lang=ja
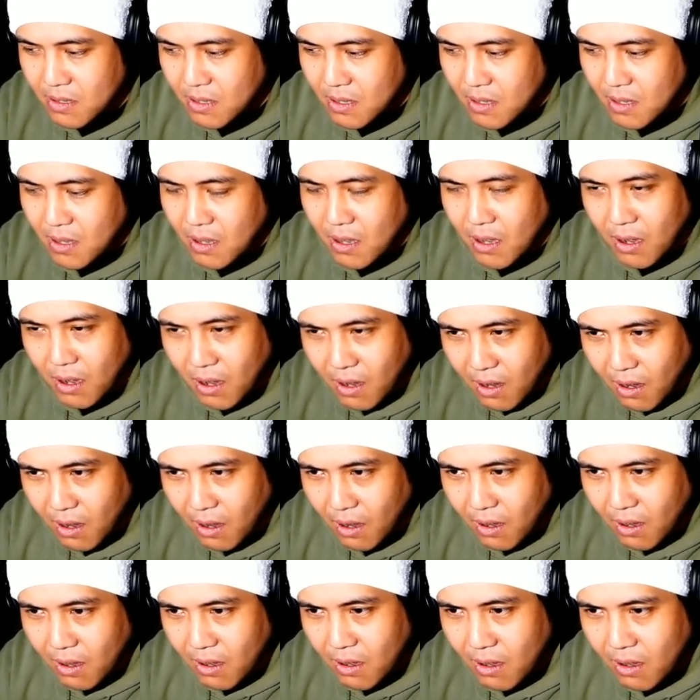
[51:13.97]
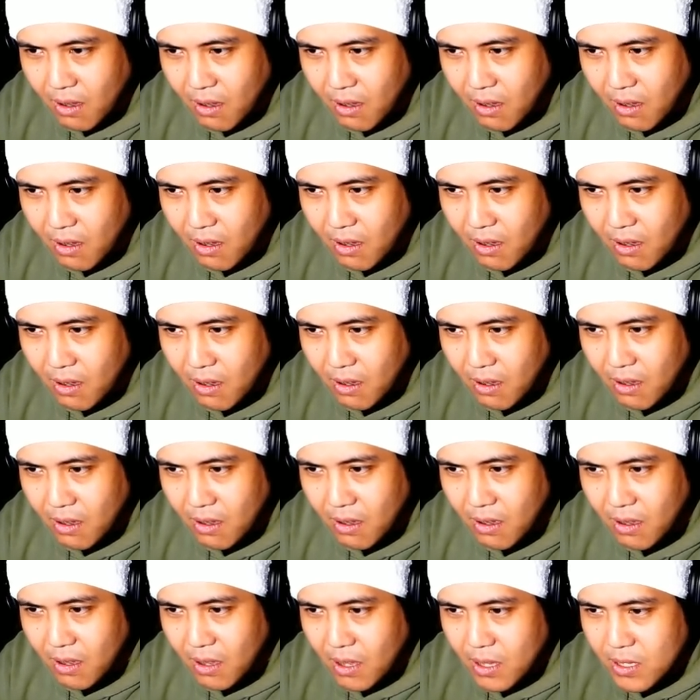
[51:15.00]
は
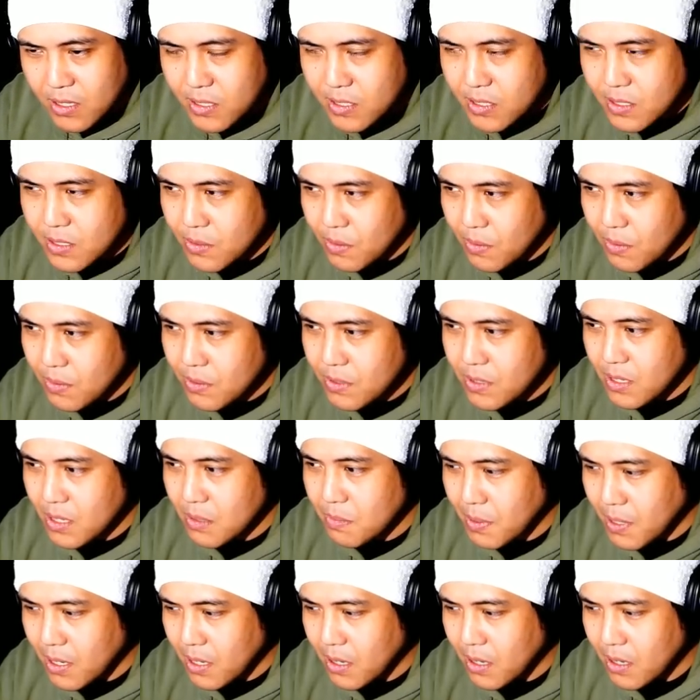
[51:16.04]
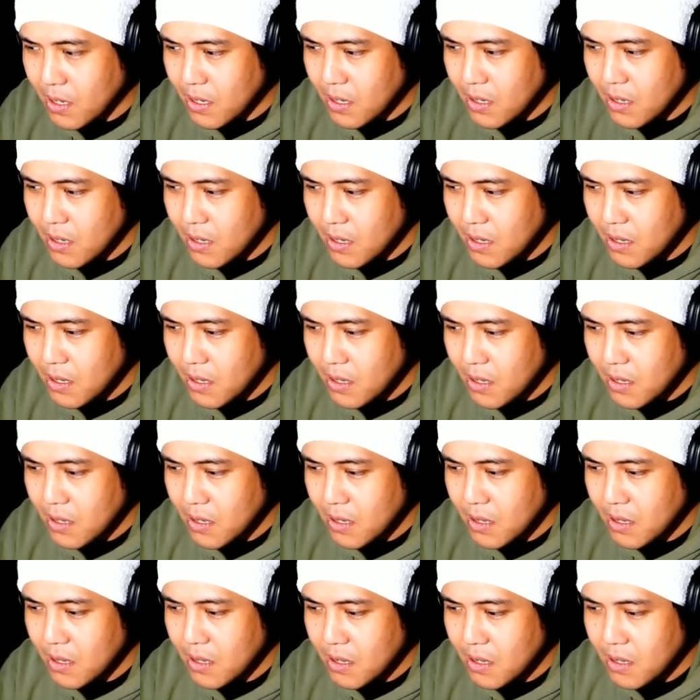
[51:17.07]
あ、そういえば
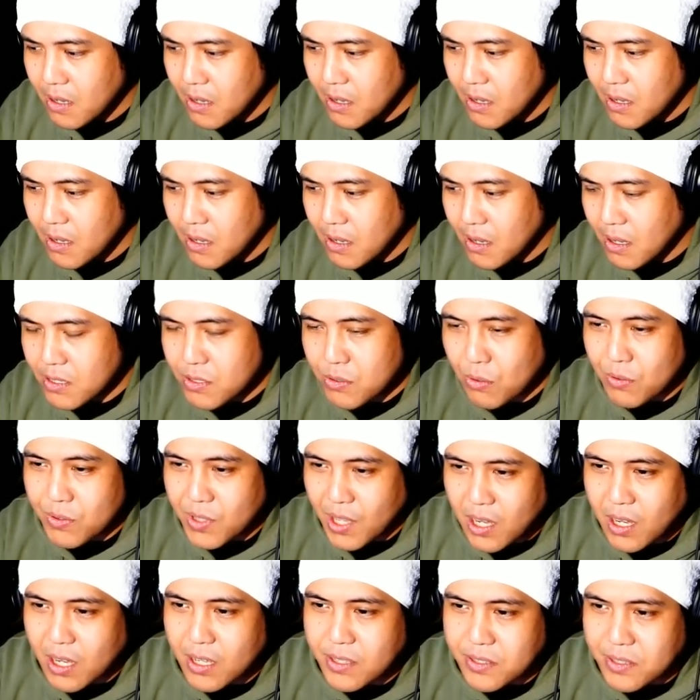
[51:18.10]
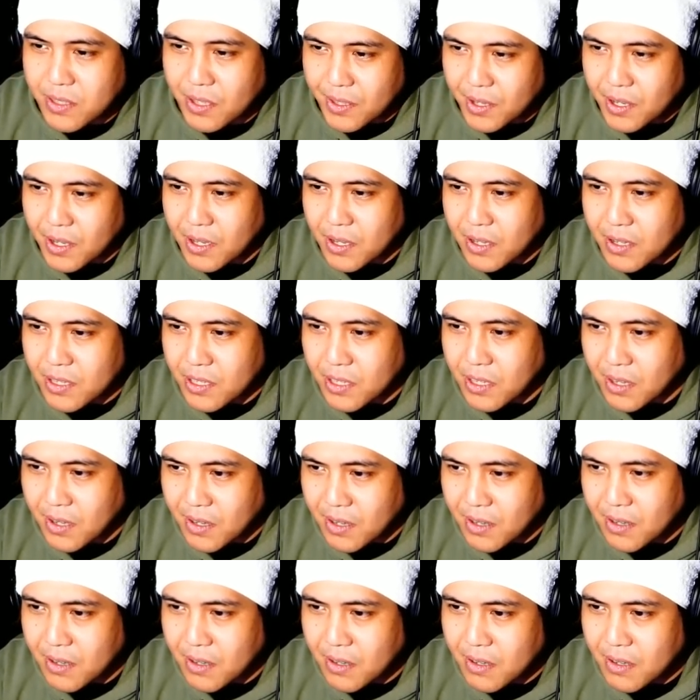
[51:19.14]
あそこなかったな、家